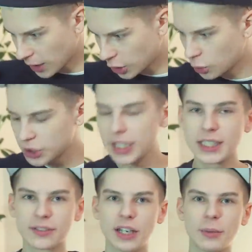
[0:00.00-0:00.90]
тусили
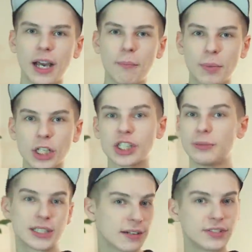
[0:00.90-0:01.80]
своими
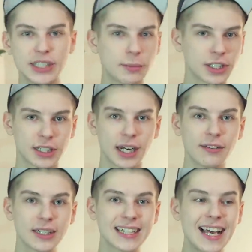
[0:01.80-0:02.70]
компашками, и там всем это
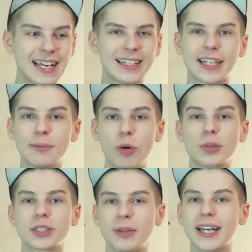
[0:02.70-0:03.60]
нравилось, и таким
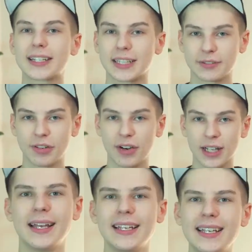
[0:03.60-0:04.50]
образом это
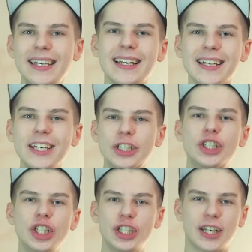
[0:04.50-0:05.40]
развивалось. И их
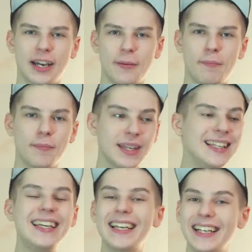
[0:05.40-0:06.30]
читка,
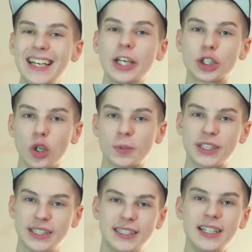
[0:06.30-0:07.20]
и их
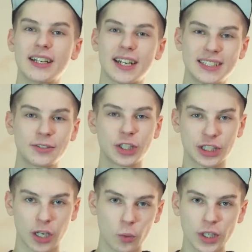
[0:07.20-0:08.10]
собственный стиль,
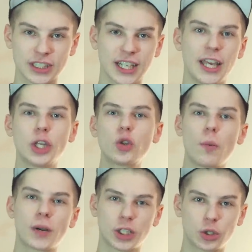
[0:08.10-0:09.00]
родившийся на улице, и то,
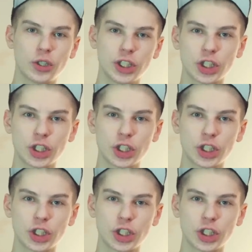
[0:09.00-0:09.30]
про что они